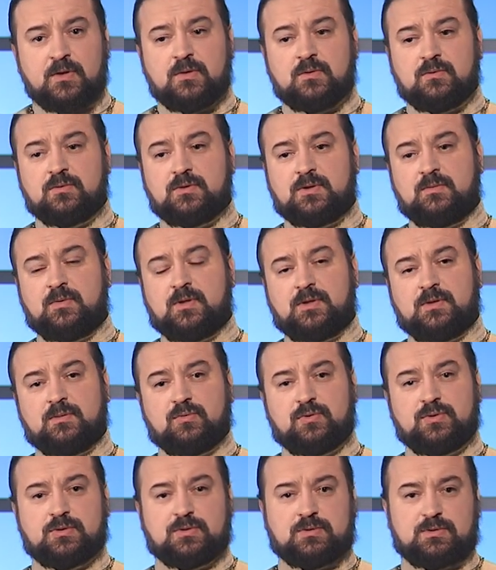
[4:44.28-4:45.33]
у тебя не
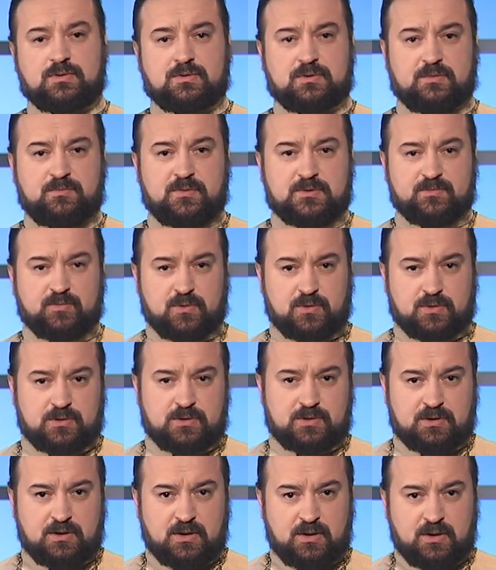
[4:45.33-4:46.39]
будет э,
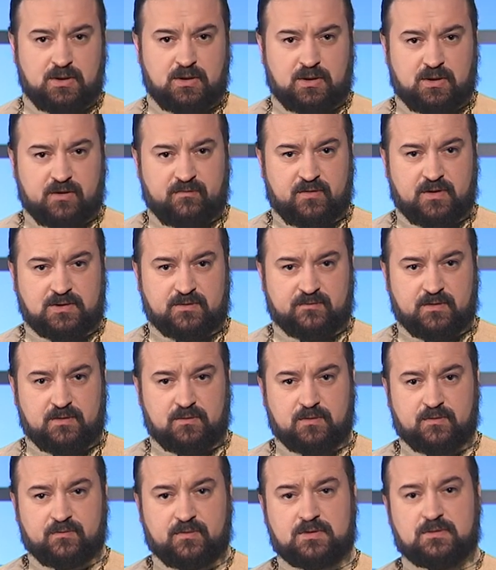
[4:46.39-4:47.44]
бесплодных овец,
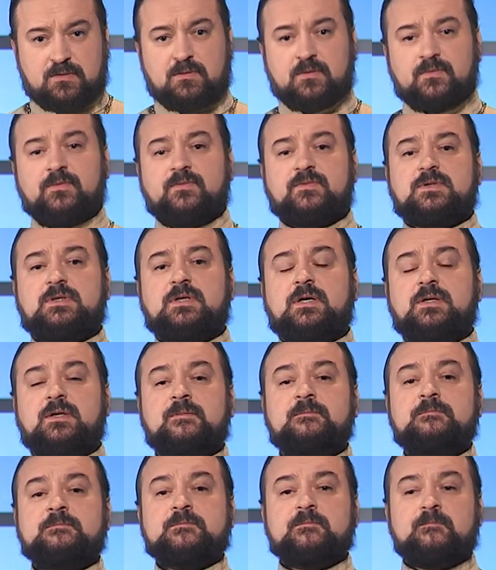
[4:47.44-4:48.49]
волов, ослов в стаде –
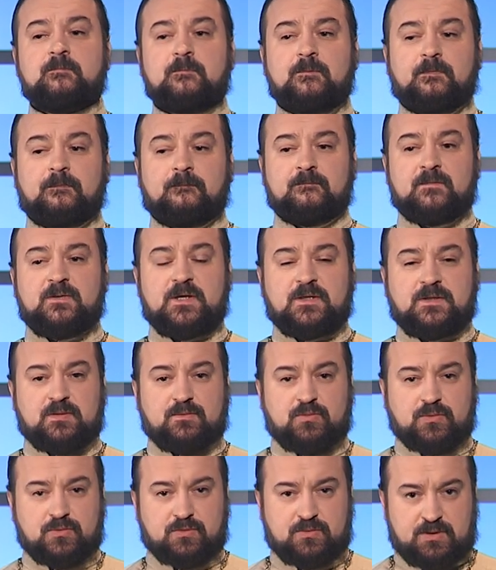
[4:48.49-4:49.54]
дети
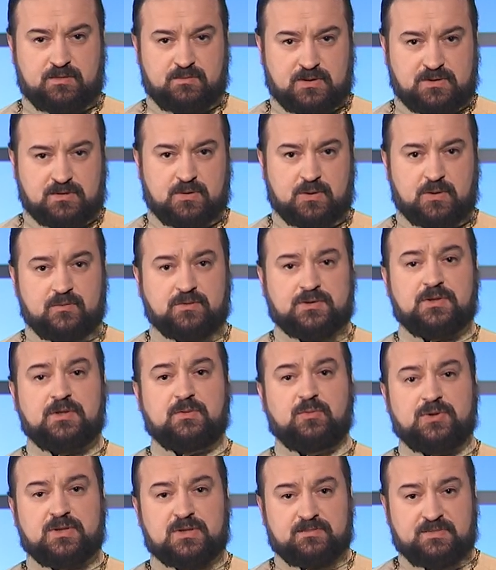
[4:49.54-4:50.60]
будут у тебя здоровы, ты не
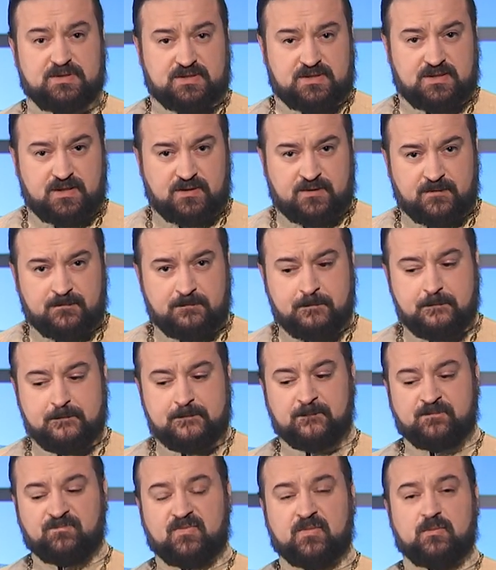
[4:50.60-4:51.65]
будешь бездетен,
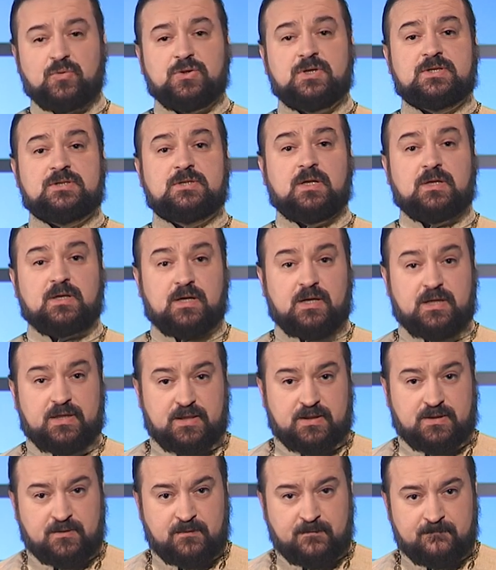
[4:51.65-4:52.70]
будешь
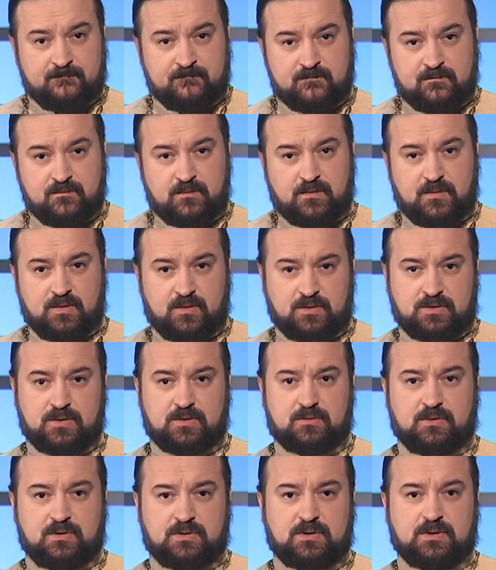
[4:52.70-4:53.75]
долголетен. И вот
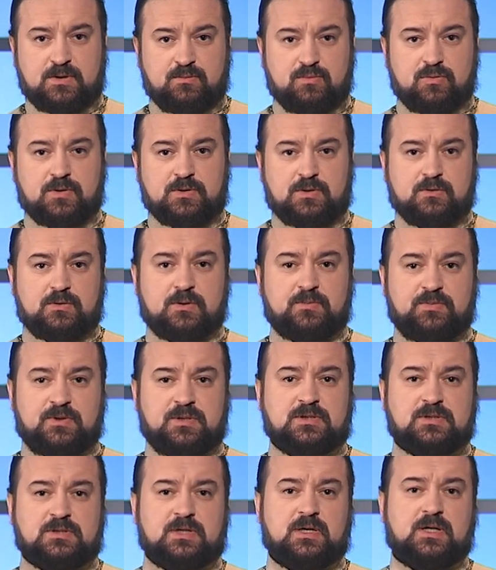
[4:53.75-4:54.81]
такой набор такой
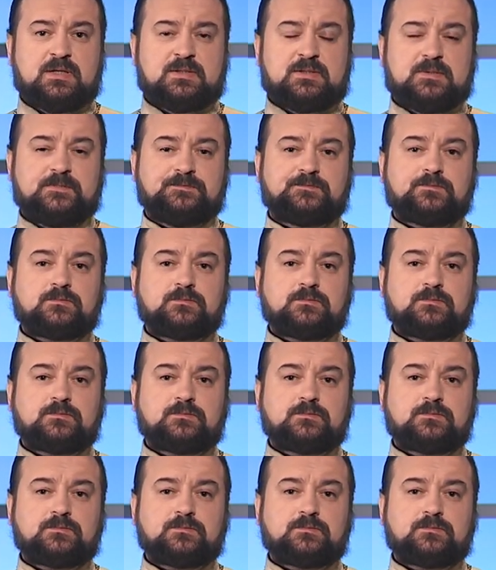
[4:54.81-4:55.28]
перечисляется